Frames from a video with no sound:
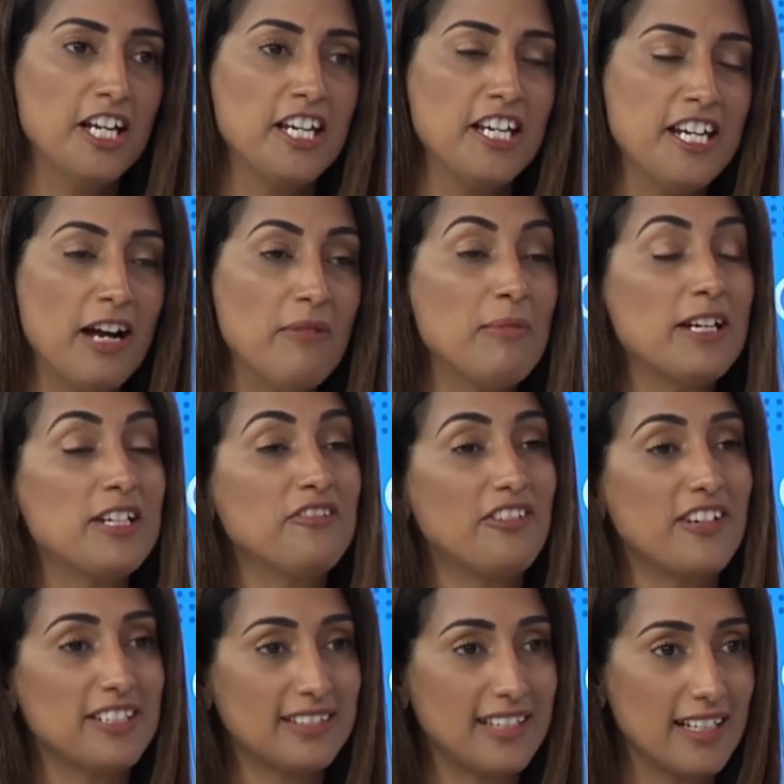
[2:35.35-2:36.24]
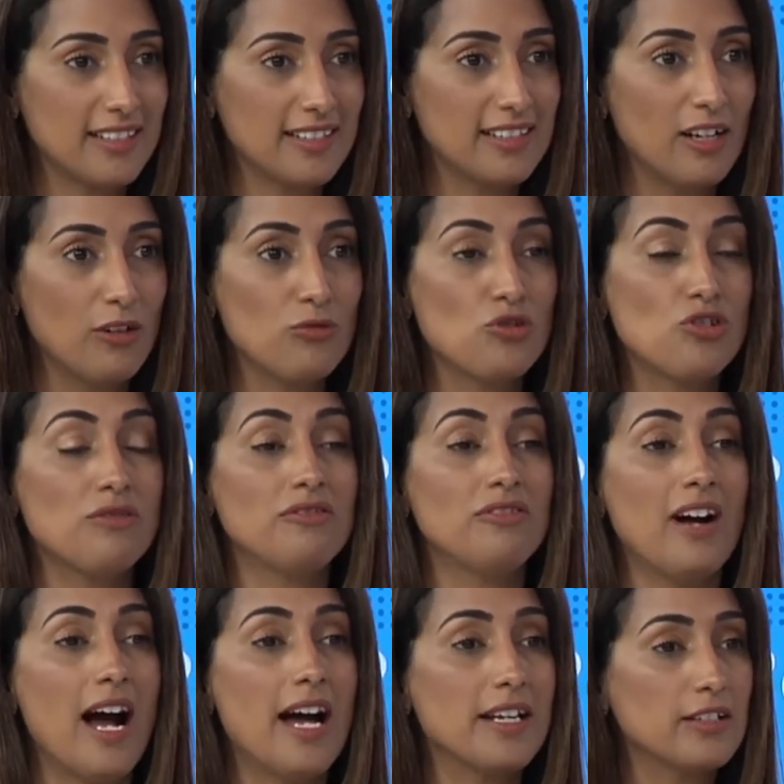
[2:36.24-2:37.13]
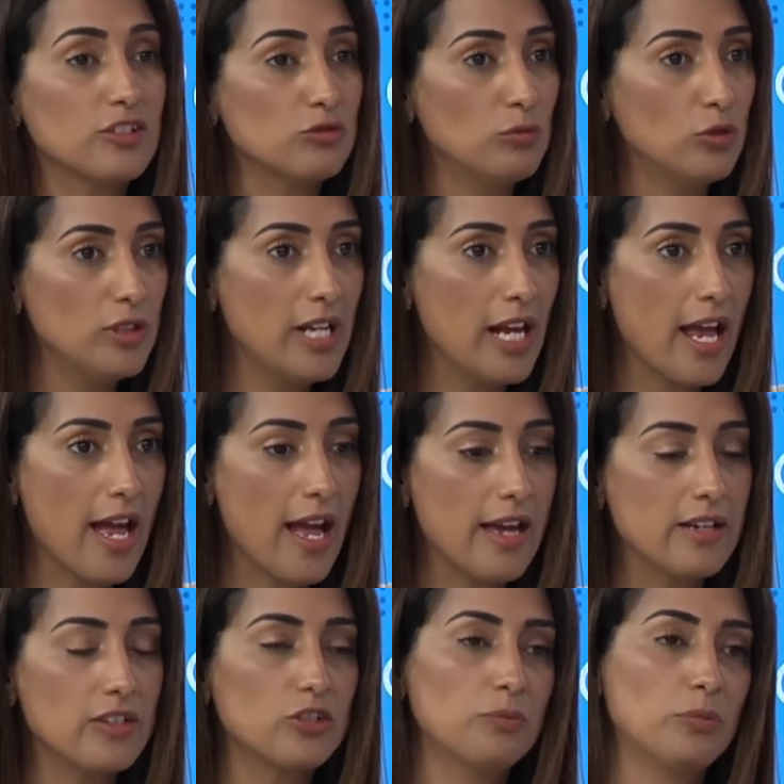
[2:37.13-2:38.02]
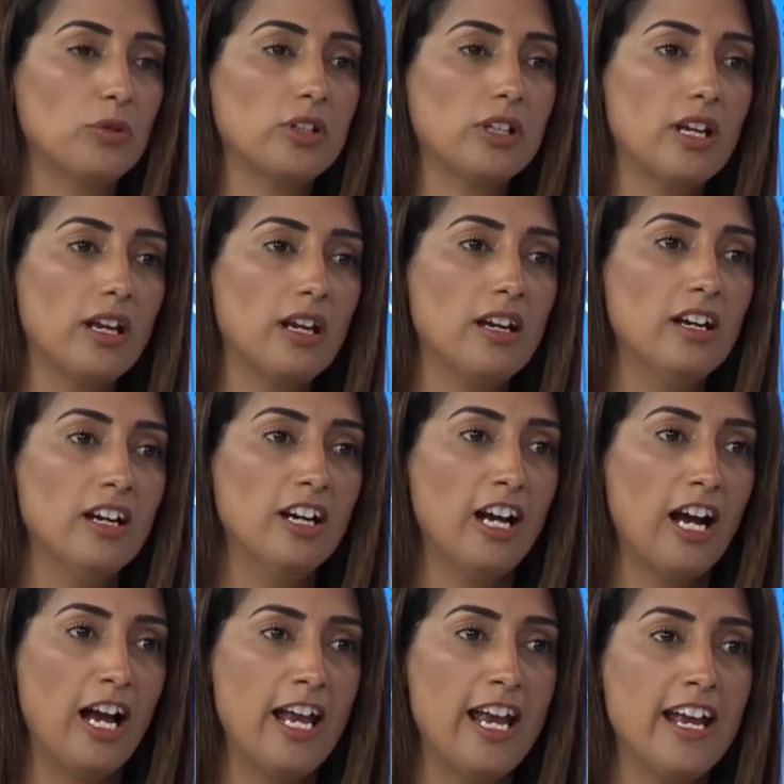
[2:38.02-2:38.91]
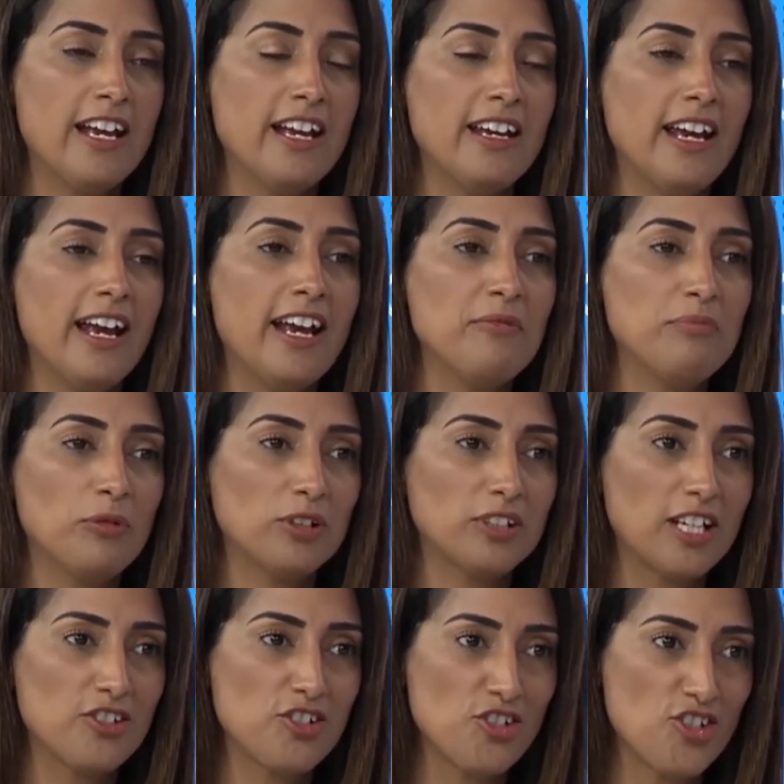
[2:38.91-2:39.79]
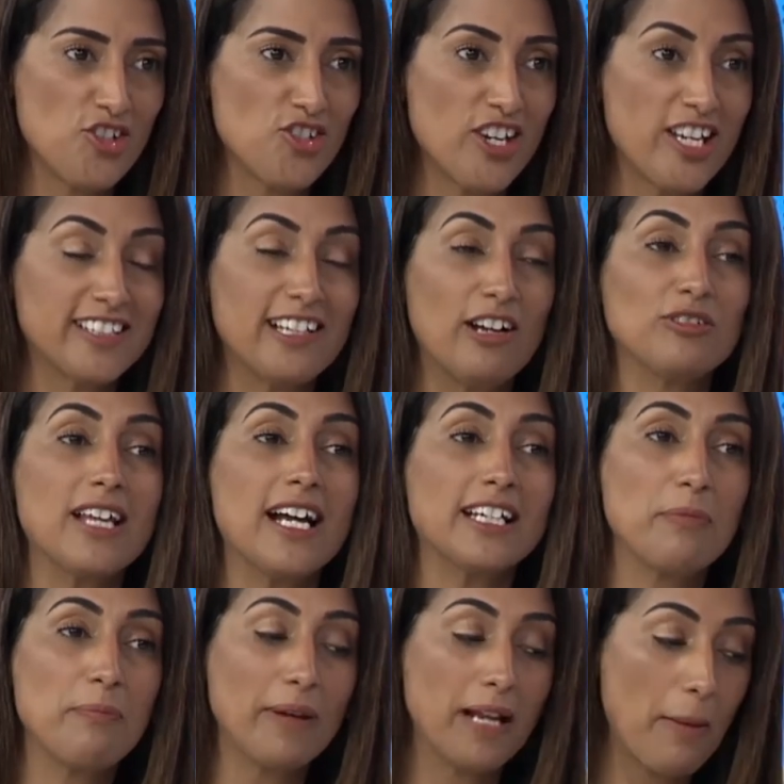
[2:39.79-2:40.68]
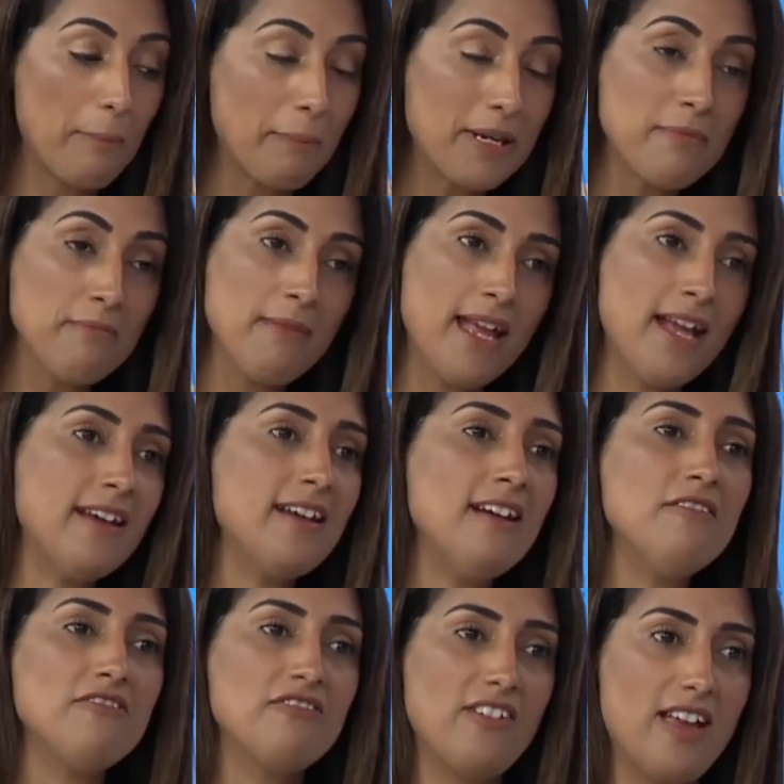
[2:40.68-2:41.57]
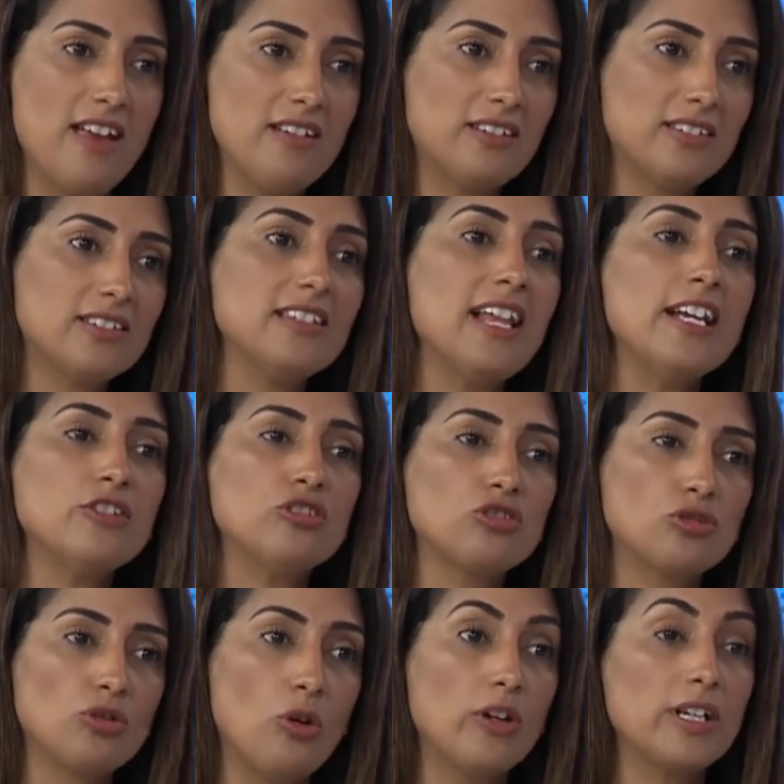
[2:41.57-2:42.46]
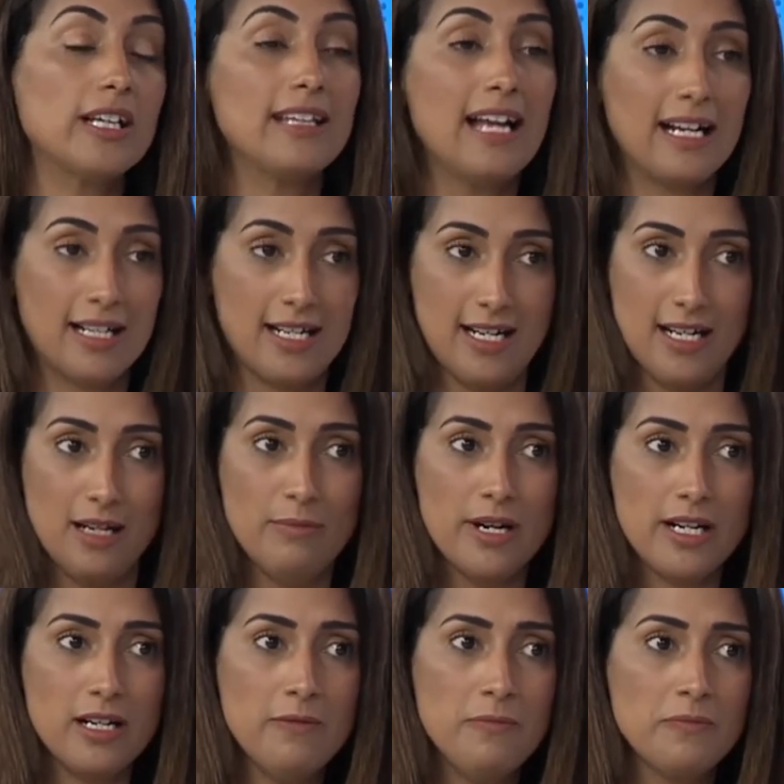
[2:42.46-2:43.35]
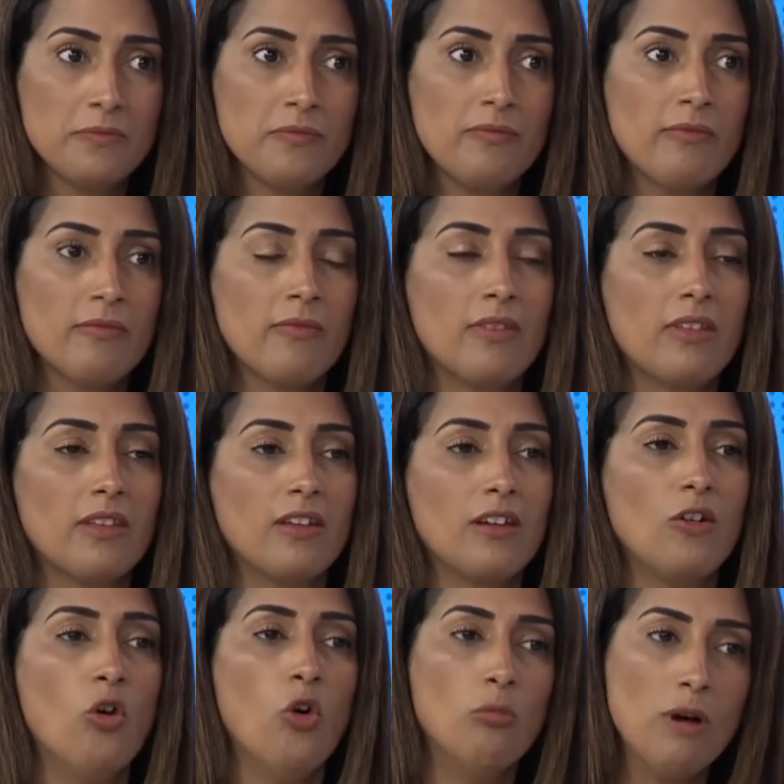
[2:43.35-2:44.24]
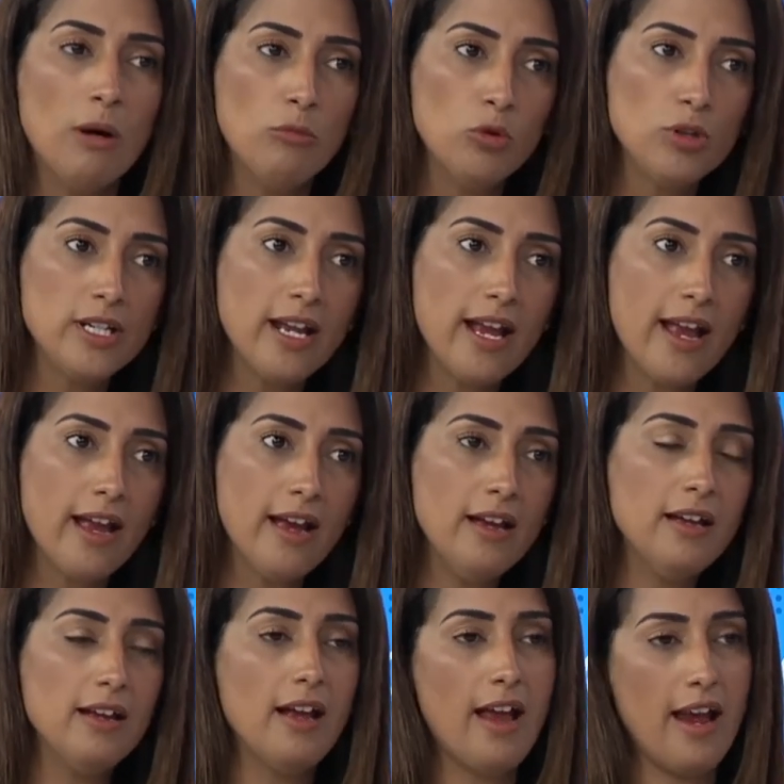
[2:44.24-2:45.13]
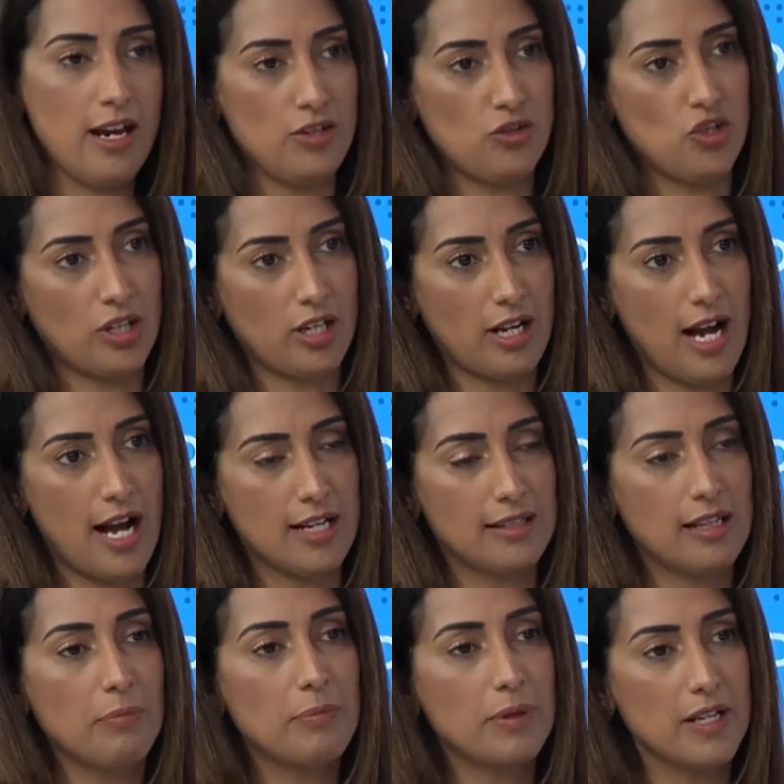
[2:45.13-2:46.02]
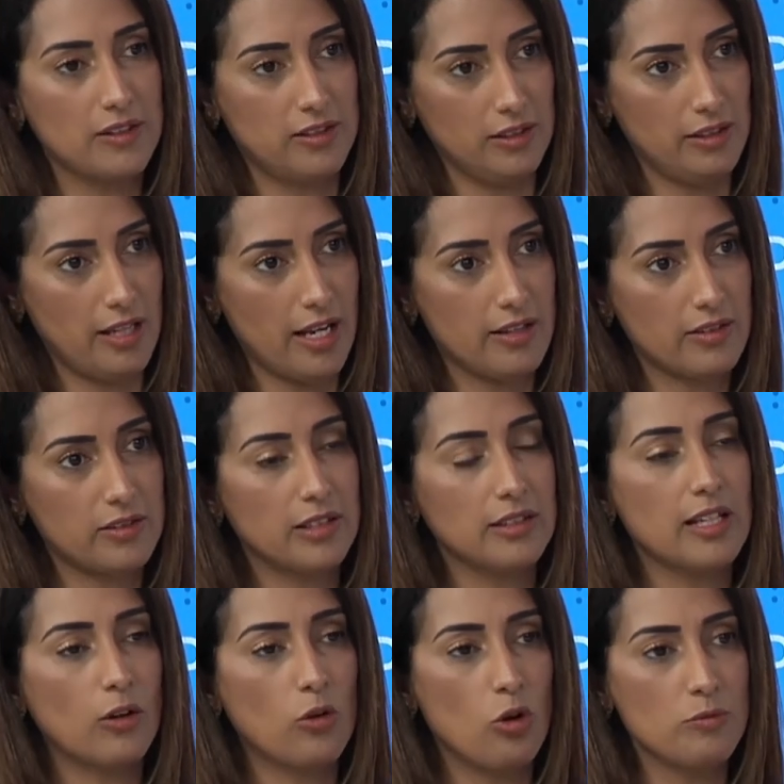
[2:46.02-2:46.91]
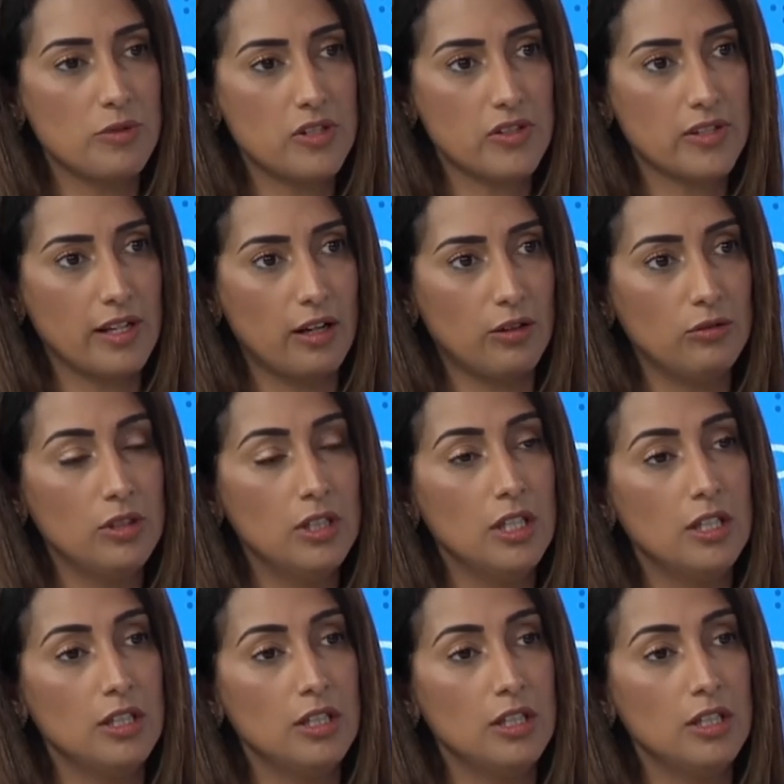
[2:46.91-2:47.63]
E a manifestação de várias mulheres, porque é, é importante a gente ressaltar que pela primeira vez na história da Câmara, uma mulher é indicada à presidência da Comissão